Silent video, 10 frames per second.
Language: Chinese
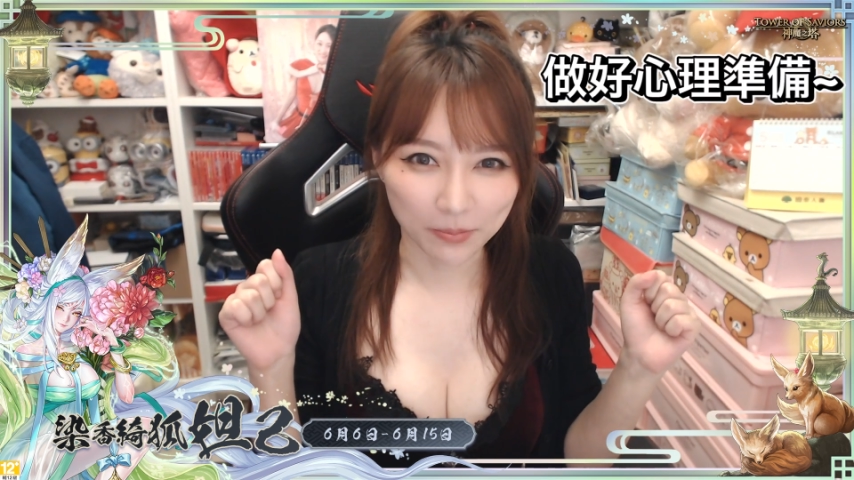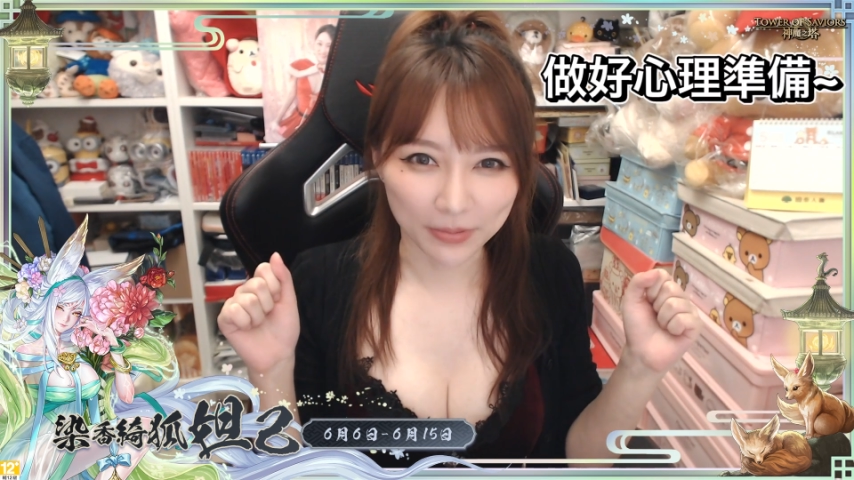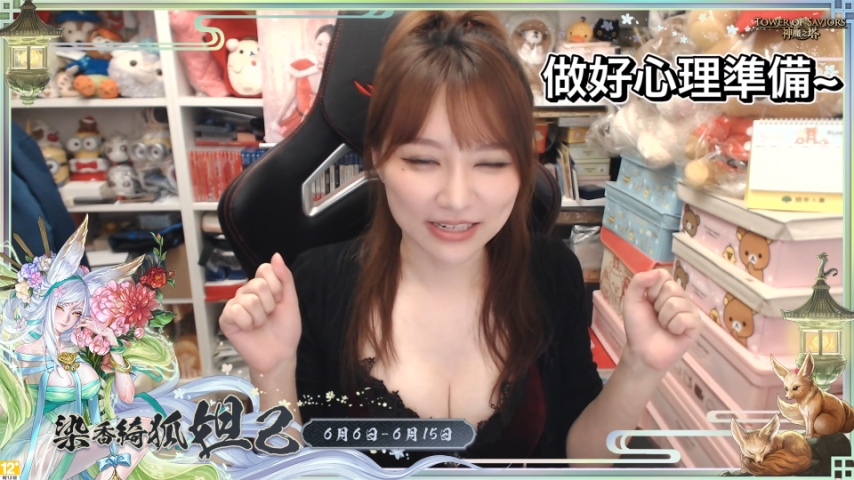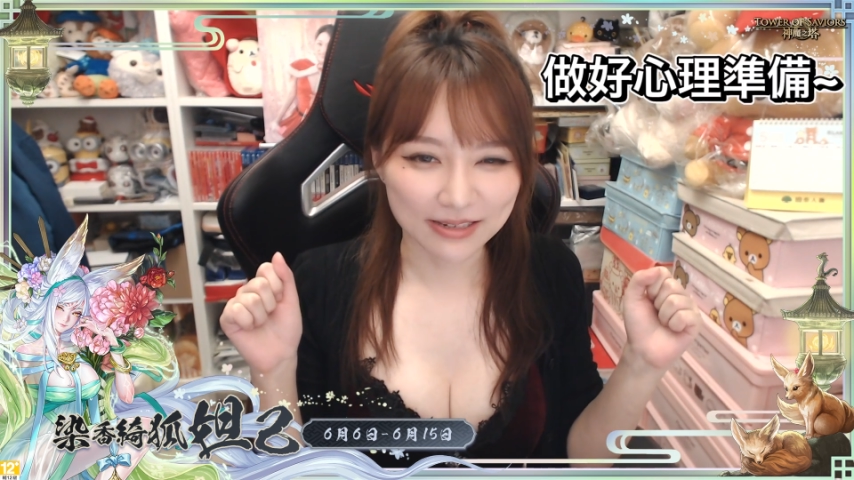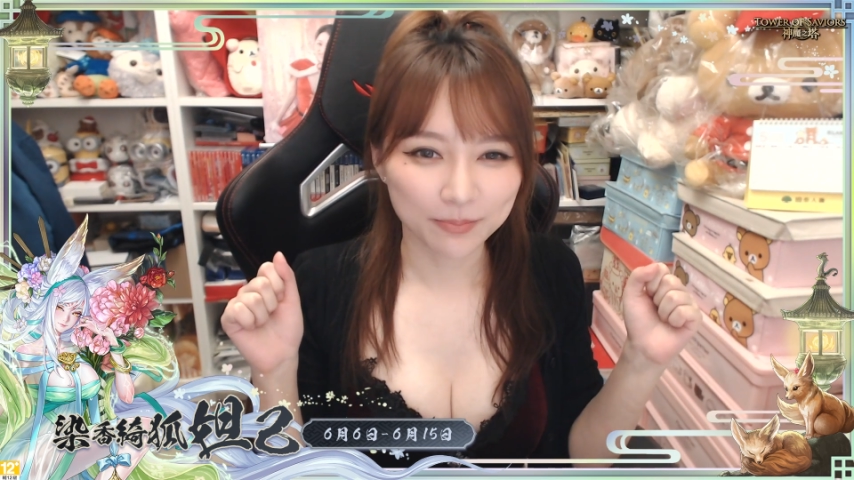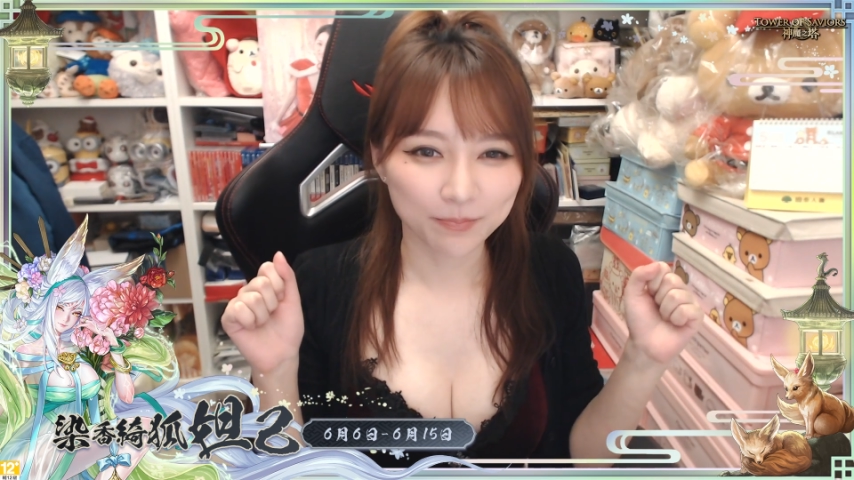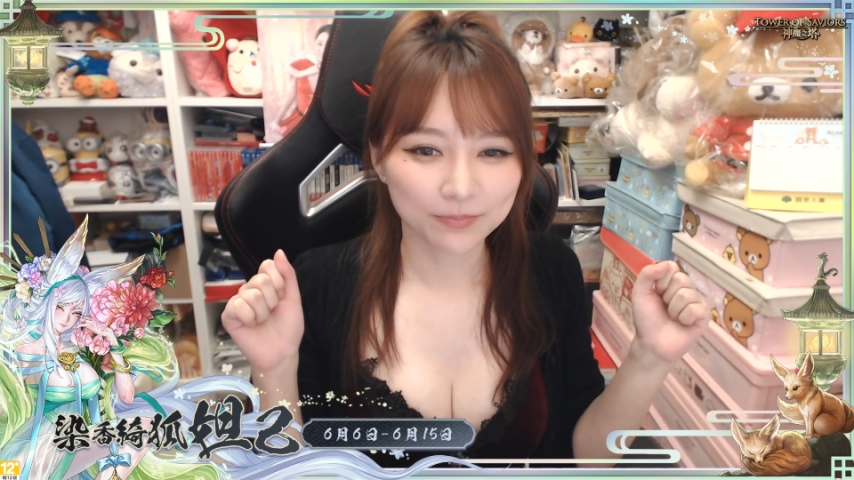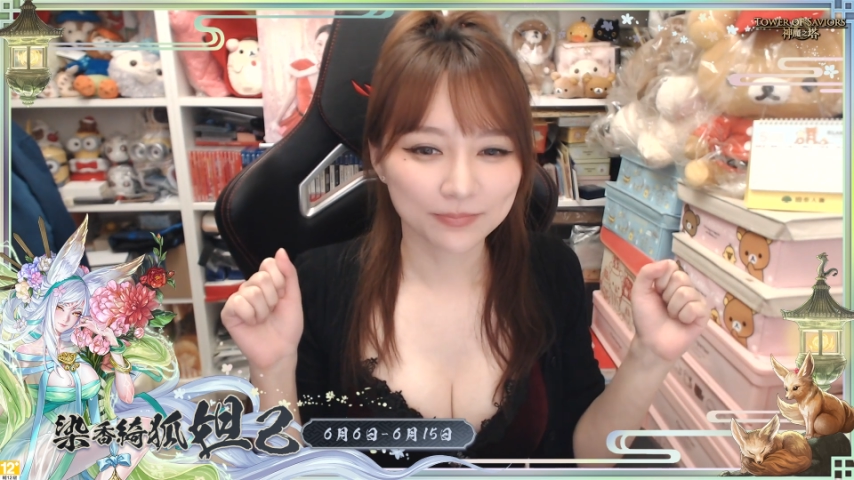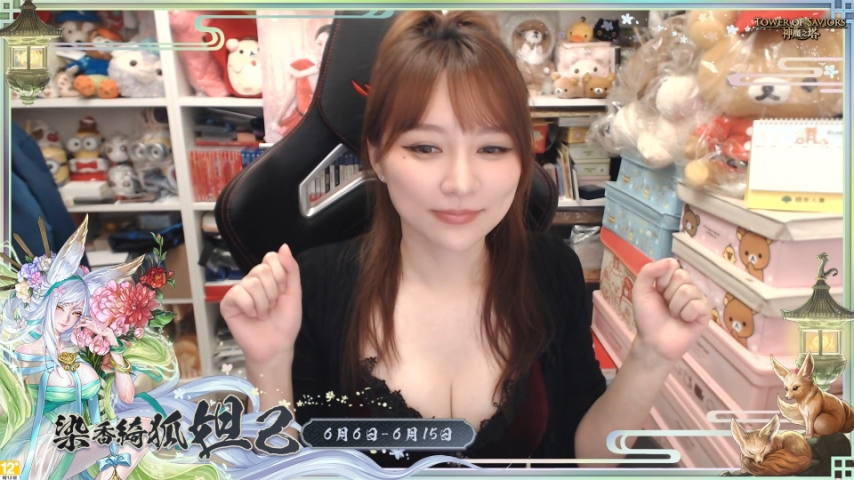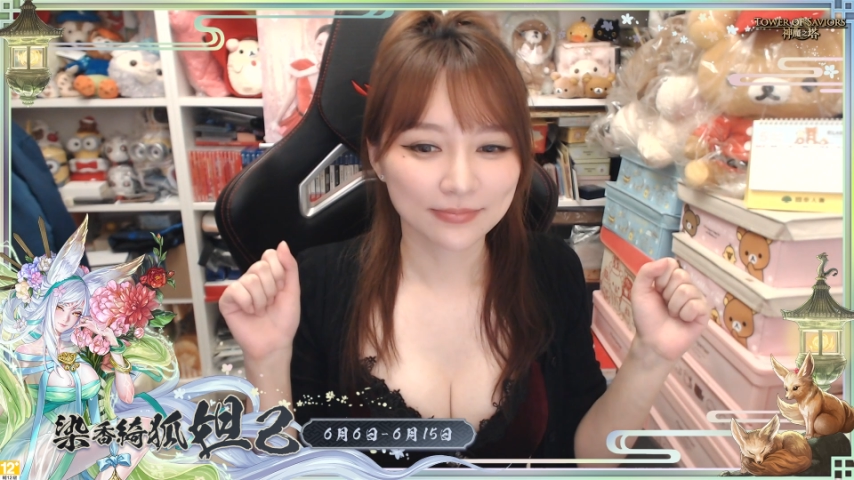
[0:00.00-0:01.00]
备。
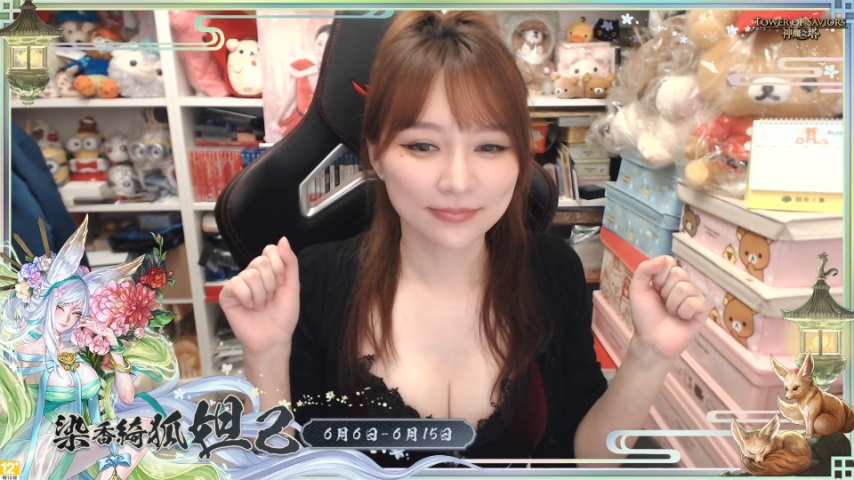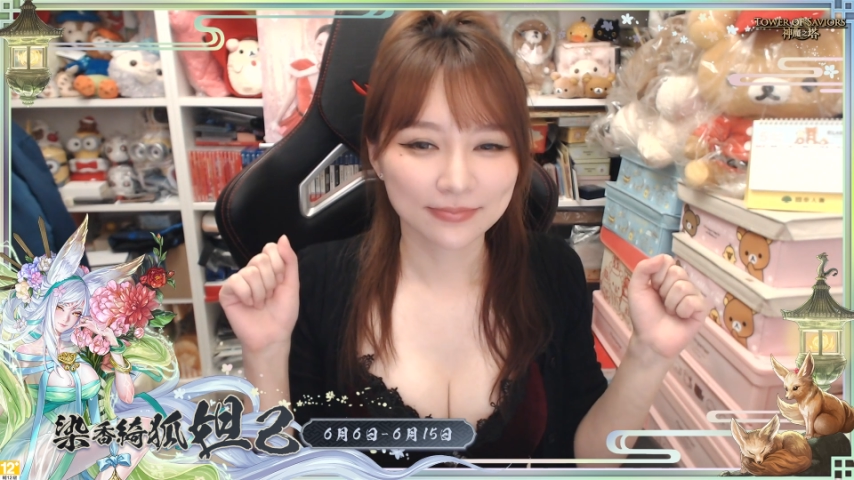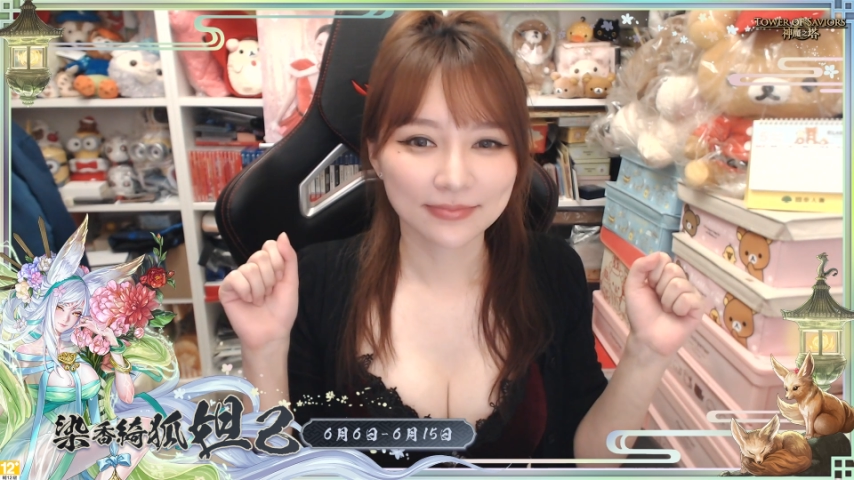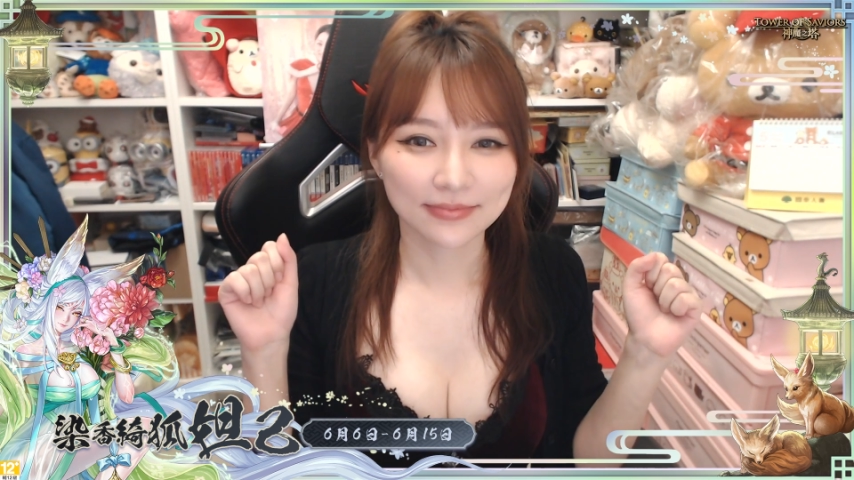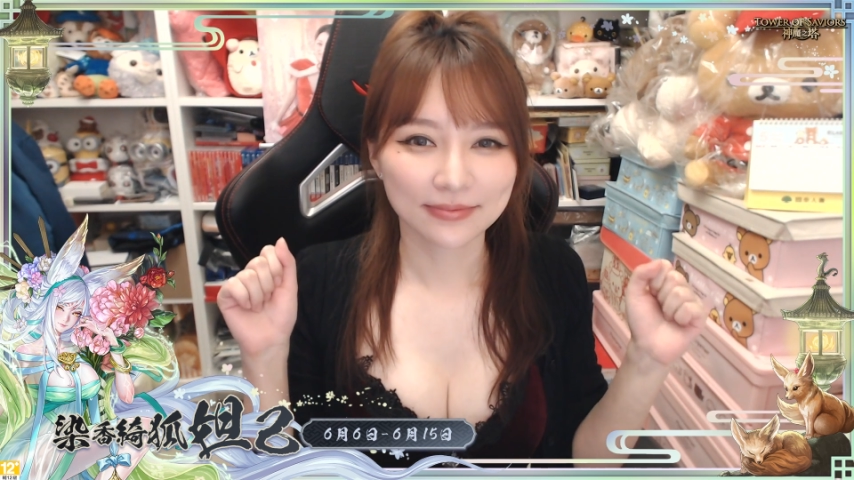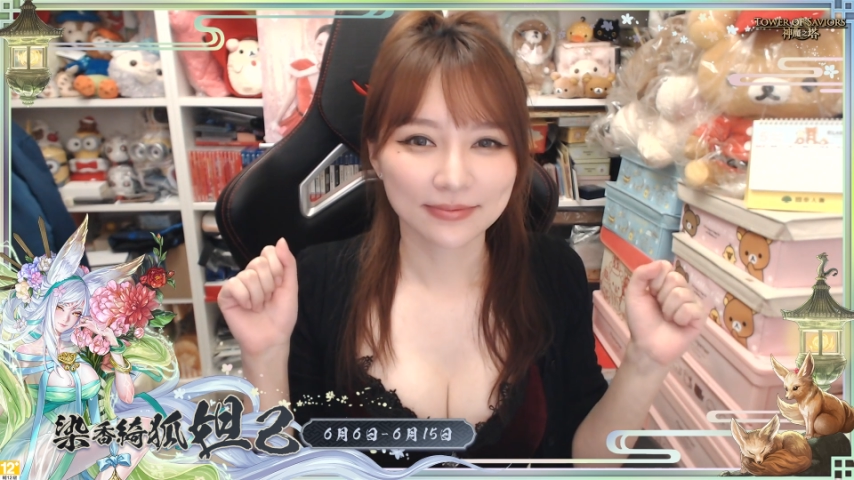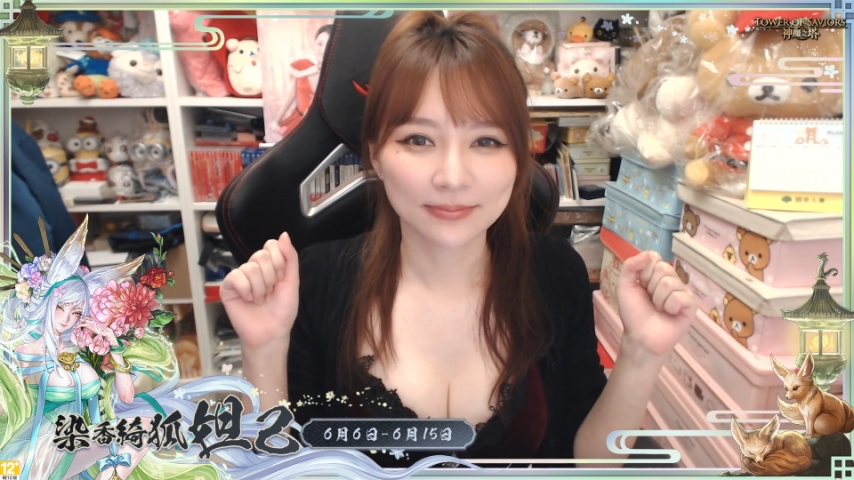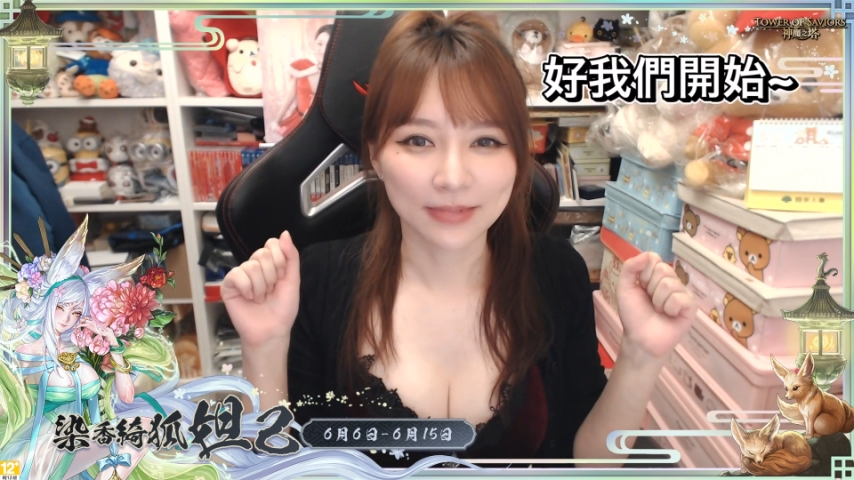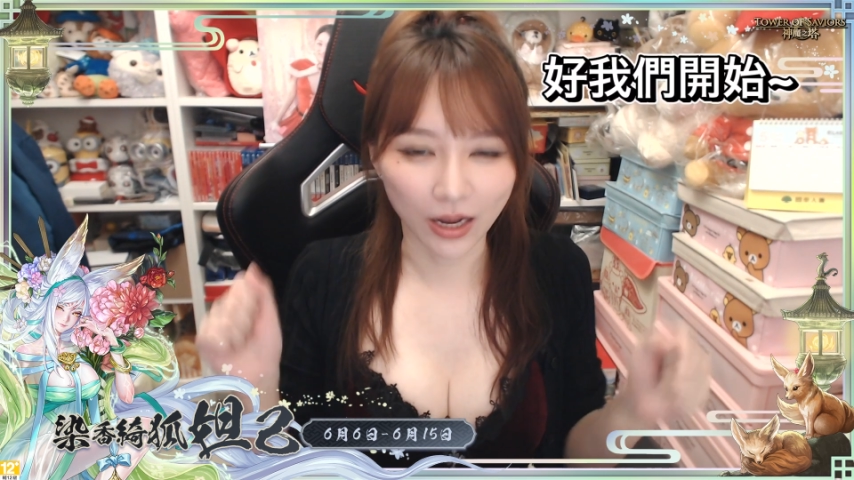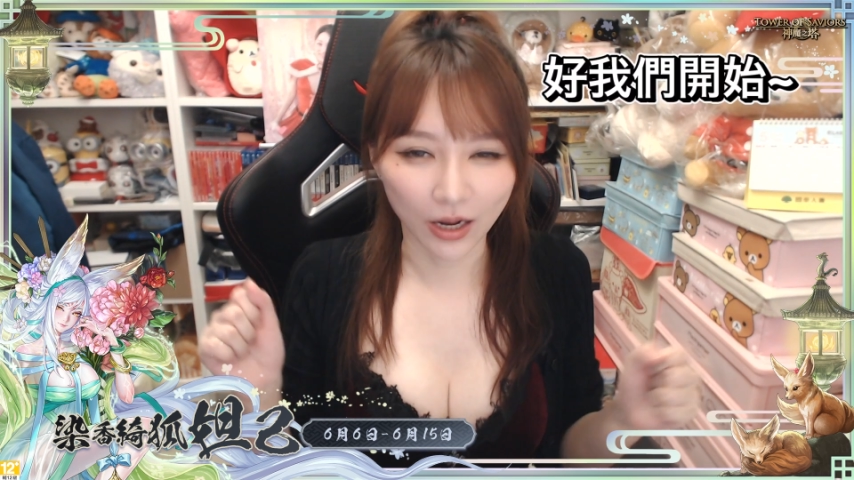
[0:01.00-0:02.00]

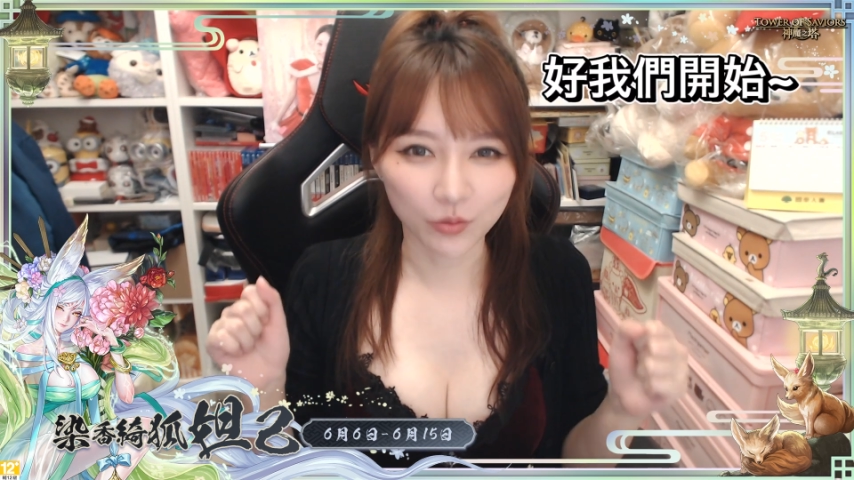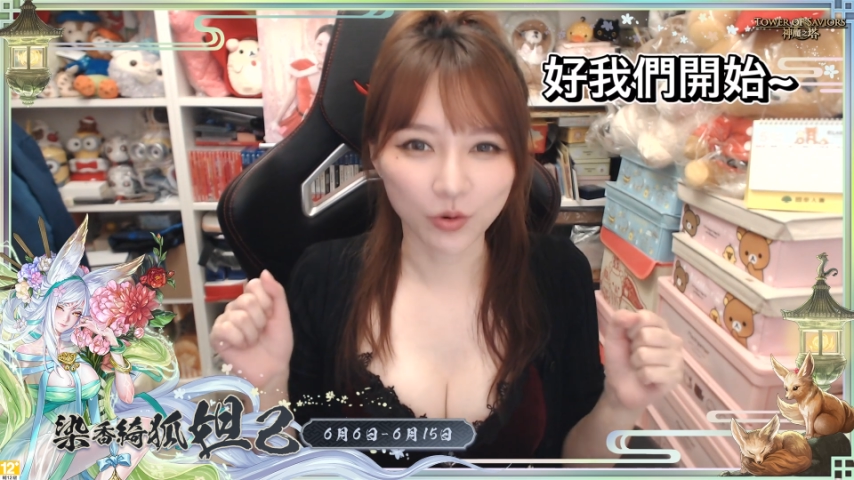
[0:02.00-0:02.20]
好，